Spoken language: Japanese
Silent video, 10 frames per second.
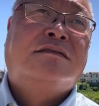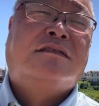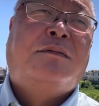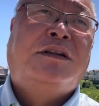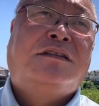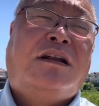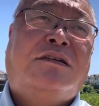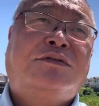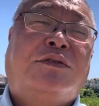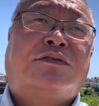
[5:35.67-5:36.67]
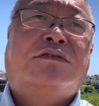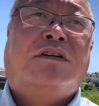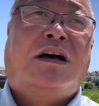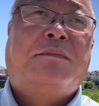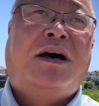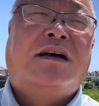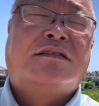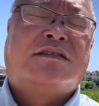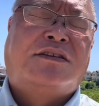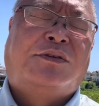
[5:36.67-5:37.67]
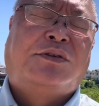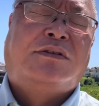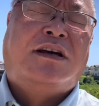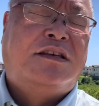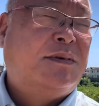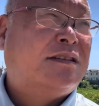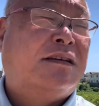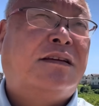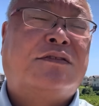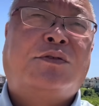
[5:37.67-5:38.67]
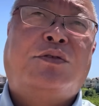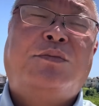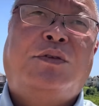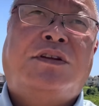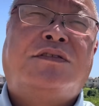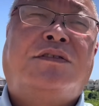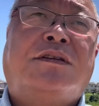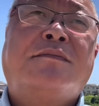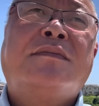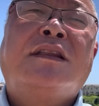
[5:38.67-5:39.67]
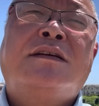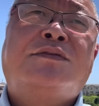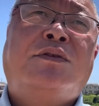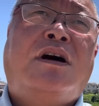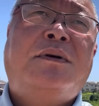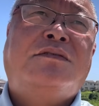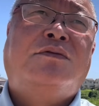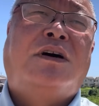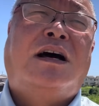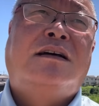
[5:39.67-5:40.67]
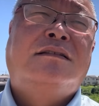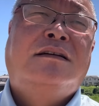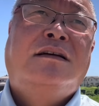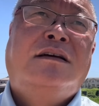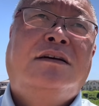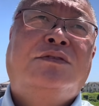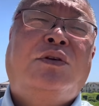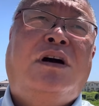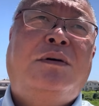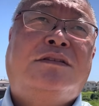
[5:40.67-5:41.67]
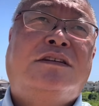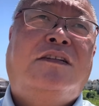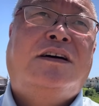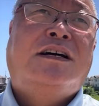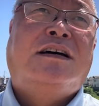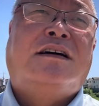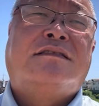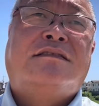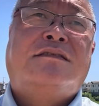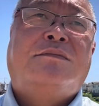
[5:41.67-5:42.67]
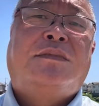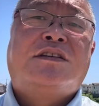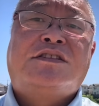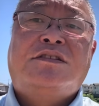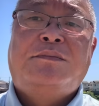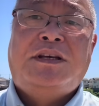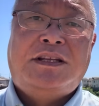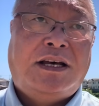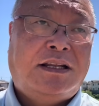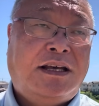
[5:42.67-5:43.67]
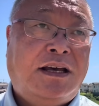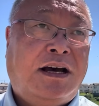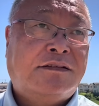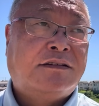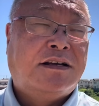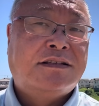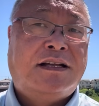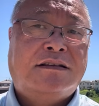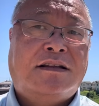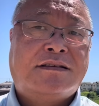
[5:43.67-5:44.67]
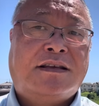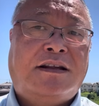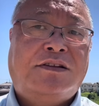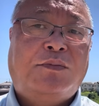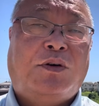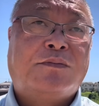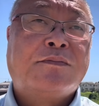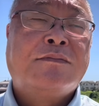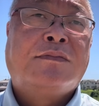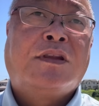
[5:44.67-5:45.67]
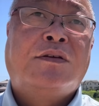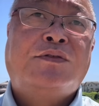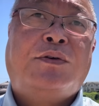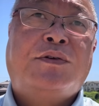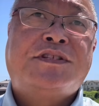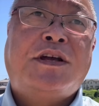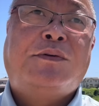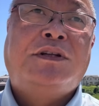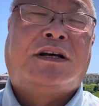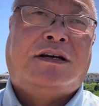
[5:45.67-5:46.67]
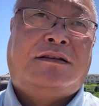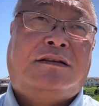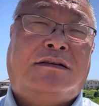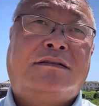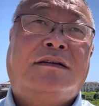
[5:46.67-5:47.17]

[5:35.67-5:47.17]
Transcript: 捕まったら嘘をつくのが、まあ、仕事とは言いませんけど、そういうもんですよね。それを暴くのが、それを暴く側が、マスメディアであるはずなんですけれども、それをしてこなかった。